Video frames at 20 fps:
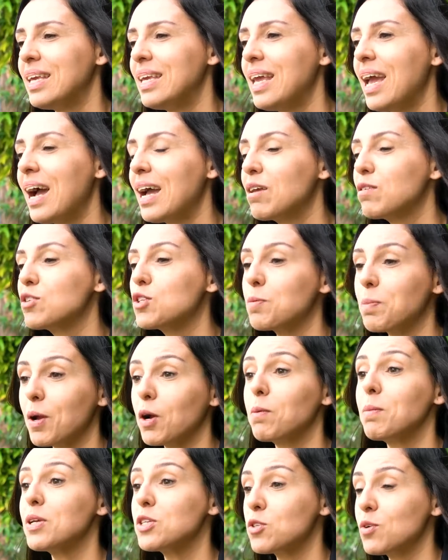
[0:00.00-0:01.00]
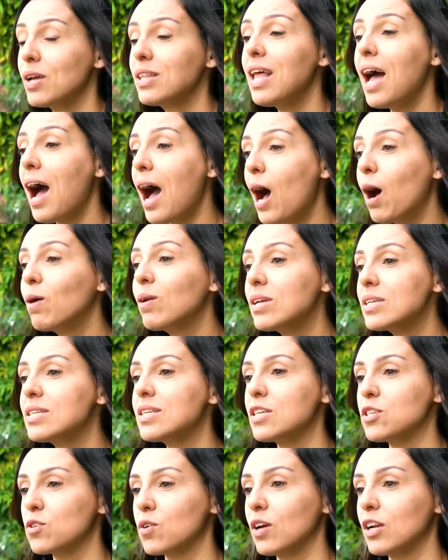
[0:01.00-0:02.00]
E aí o seu pai começou a dar
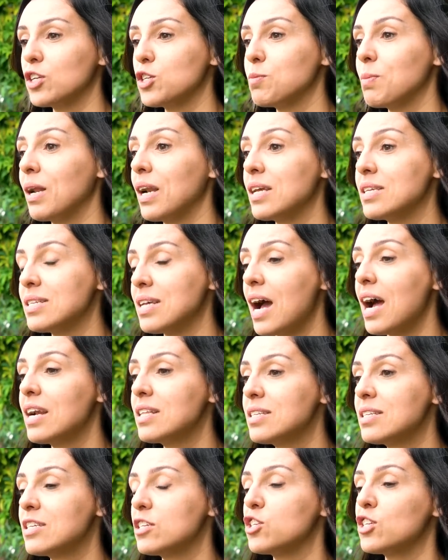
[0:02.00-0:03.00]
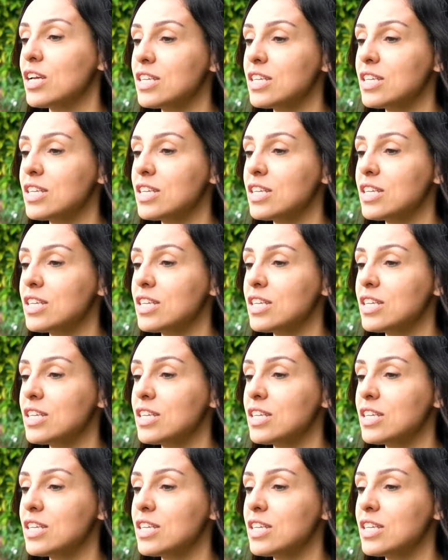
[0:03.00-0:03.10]
aulas na Escola de Belas Artes,